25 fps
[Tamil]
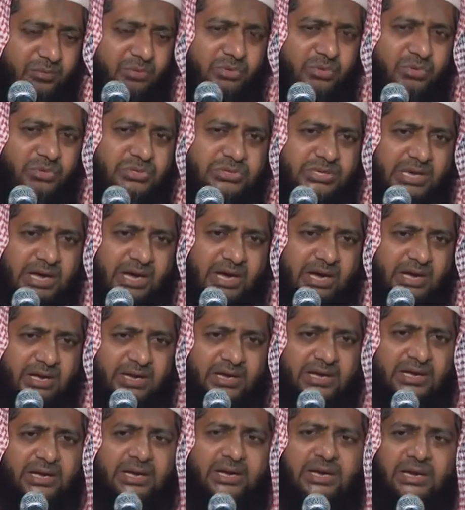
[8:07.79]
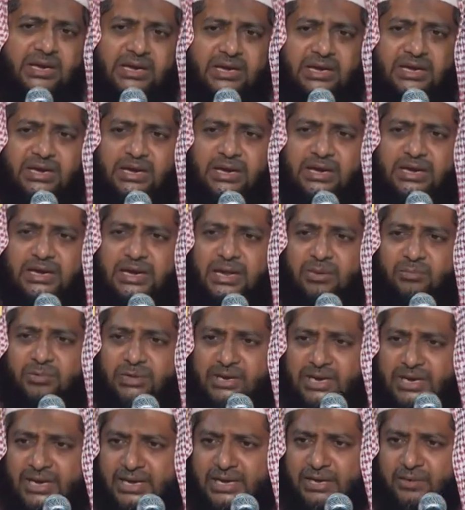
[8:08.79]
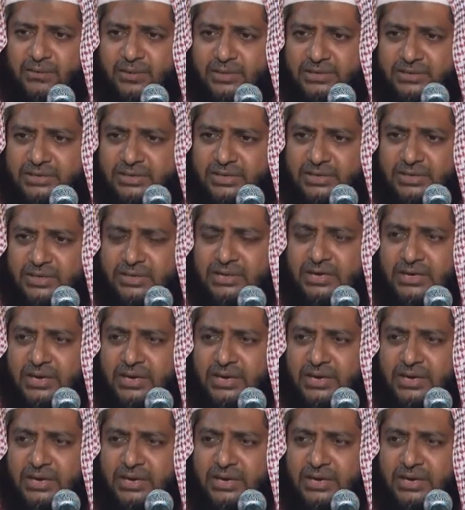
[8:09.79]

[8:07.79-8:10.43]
மூசா நீங்கள் நபியாக வந்து